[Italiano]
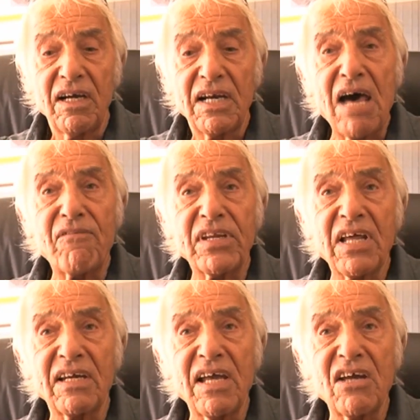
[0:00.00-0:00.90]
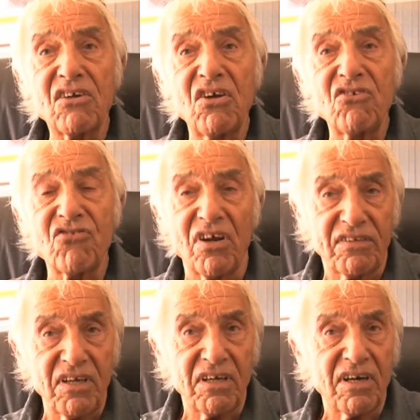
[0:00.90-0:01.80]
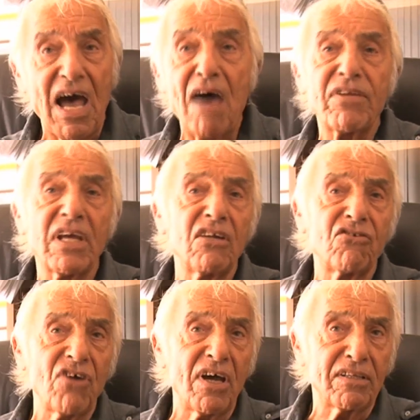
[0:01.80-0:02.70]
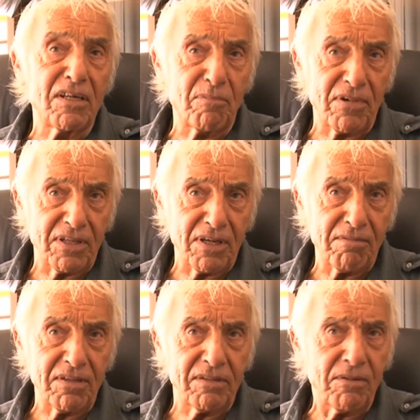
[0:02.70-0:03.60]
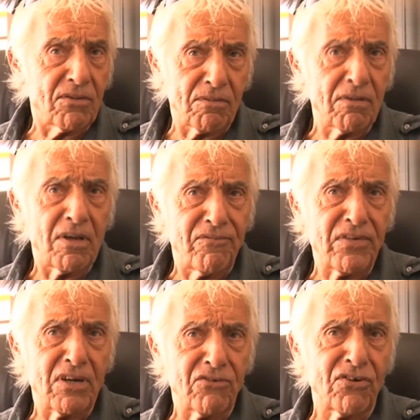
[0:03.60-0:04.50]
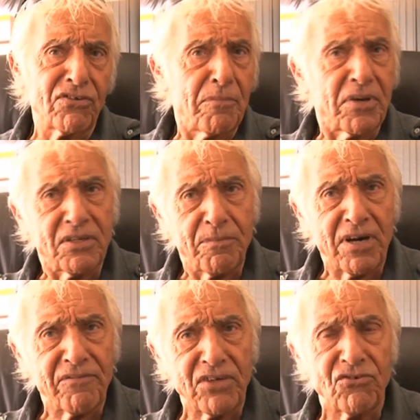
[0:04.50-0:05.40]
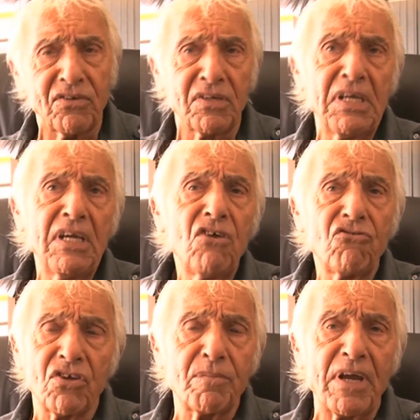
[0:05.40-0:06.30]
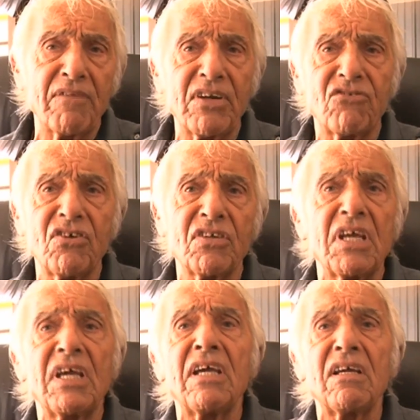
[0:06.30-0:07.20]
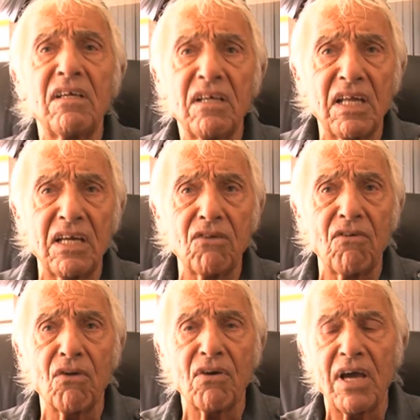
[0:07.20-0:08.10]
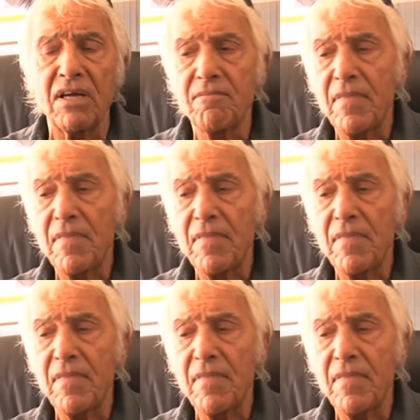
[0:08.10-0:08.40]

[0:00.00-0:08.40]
l'African Air Charter, African Air Charter praticamente, African Air Charter perché si parla francese, cioè si parla francese e la lingua locale.